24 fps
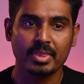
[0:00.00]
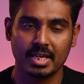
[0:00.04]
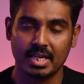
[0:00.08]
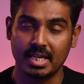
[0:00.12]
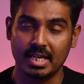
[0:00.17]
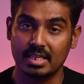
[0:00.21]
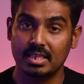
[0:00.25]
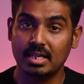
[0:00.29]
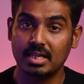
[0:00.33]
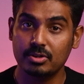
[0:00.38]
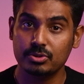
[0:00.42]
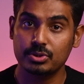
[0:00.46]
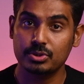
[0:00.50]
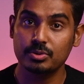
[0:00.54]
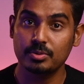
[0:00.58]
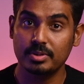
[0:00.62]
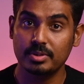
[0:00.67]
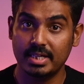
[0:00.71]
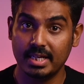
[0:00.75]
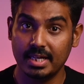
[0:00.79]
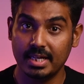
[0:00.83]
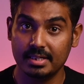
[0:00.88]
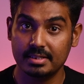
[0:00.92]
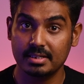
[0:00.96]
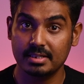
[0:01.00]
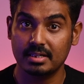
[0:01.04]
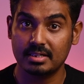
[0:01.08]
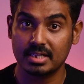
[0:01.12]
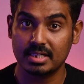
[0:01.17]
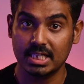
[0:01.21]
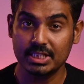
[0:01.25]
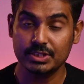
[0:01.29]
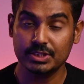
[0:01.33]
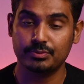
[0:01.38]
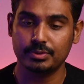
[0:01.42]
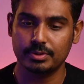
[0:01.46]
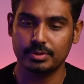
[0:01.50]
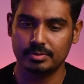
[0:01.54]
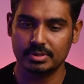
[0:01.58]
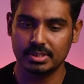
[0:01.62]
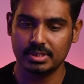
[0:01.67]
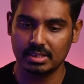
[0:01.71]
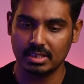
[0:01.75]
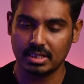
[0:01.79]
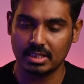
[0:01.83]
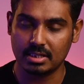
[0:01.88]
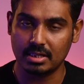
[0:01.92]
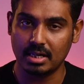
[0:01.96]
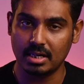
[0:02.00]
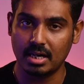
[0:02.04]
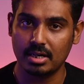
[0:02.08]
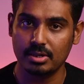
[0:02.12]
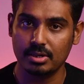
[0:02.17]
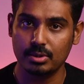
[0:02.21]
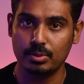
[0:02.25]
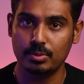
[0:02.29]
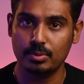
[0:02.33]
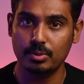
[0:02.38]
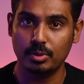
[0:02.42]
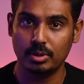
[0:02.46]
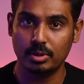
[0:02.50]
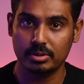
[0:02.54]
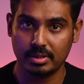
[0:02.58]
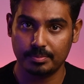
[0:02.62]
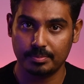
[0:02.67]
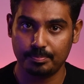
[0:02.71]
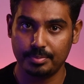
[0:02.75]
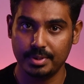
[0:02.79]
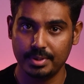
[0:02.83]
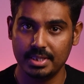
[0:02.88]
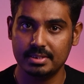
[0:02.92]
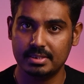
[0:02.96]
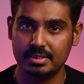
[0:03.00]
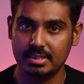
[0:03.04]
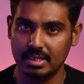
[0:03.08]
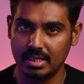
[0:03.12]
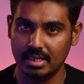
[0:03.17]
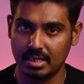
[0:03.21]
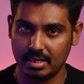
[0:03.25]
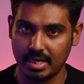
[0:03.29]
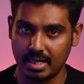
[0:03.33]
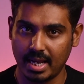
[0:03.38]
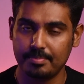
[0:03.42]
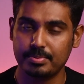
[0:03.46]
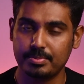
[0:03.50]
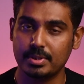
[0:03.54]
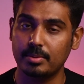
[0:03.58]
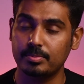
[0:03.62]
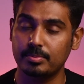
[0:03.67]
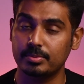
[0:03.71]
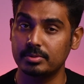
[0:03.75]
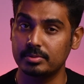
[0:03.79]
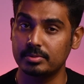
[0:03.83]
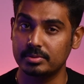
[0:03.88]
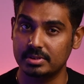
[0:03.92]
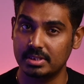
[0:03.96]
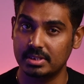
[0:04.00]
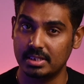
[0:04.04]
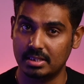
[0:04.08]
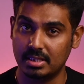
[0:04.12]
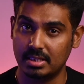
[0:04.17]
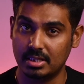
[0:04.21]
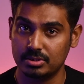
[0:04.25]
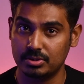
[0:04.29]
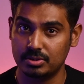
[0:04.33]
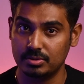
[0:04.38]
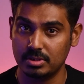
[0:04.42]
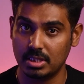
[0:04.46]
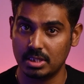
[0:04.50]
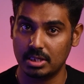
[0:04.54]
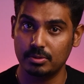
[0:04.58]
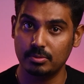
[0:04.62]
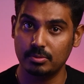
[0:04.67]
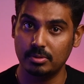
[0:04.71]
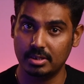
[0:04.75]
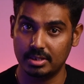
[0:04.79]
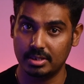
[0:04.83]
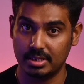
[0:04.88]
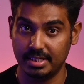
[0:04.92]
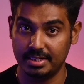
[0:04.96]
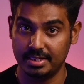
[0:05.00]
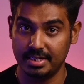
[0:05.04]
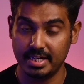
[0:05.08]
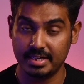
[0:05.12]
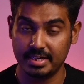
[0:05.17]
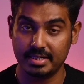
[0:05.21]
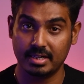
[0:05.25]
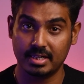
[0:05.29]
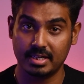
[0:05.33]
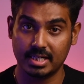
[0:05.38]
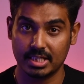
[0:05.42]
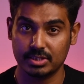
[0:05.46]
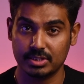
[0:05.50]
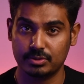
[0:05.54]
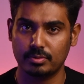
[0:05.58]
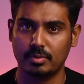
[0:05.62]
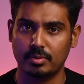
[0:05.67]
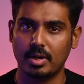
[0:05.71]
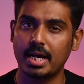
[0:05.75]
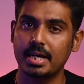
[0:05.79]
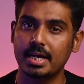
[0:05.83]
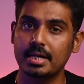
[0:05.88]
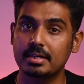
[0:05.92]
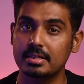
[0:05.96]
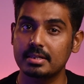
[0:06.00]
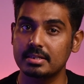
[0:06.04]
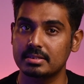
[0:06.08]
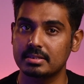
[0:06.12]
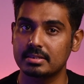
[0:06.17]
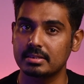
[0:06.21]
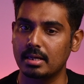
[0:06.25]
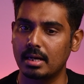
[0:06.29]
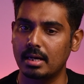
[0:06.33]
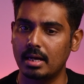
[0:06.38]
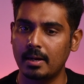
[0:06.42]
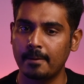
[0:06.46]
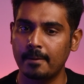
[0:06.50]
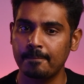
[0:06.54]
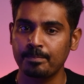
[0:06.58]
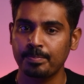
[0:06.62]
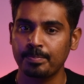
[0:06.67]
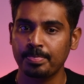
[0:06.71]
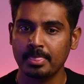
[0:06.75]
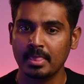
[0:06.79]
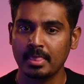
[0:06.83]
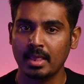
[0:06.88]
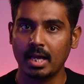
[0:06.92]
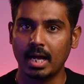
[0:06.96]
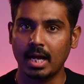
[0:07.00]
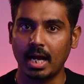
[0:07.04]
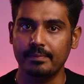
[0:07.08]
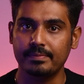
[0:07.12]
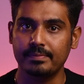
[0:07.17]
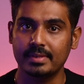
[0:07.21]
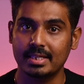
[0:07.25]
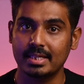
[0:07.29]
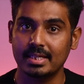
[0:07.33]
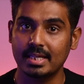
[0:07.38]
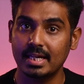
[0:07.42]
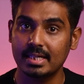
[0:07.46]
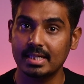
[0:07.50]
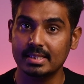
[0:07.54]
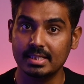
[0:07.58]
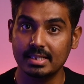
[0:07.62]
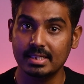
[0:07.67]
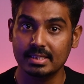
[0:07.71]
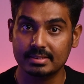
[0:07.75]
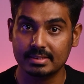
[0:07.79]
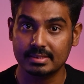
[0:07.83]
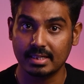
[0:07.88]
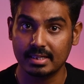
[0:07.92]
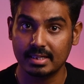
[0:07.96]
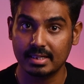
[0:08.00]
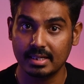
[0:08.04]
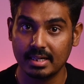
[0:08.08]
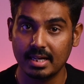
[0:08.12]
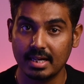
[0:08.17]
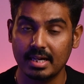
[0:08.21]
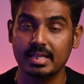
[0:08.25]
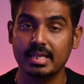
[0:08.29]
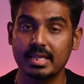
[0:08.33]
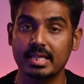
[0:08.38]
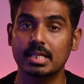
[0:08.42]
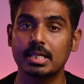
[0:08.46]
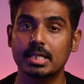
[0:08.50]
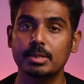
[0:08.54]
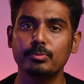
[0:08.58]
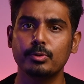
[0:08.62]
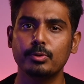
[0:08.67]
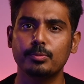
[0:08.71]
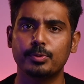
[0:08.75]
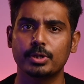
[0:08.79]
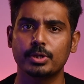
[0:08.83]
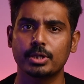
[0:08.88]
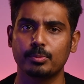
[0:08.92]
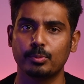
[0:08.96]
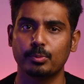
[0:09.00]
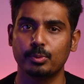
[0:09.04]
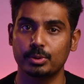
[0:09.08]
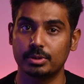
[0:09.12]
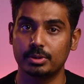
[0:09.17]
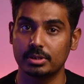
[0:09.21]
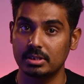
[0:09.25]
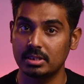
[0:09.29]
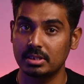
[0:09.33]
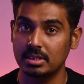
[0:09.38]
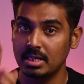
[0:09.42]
ஏதாச்சும் டேட்டா ட்ரான்ஸ்ஃபர் வந்து அந்த கார்டுக்கும் அந்த பிசி லேப்டாப்புக்கும் வந்து ஏதாச்சும் நடுவில் அது டேட்டா ட்ரான்ஸ்ஃபர் ஆகிட்டு இருந்துச்சுன்னா அந்த நேரத்தில் சடனாக நீங்கள் ரிமூவ் பண்ணும்போது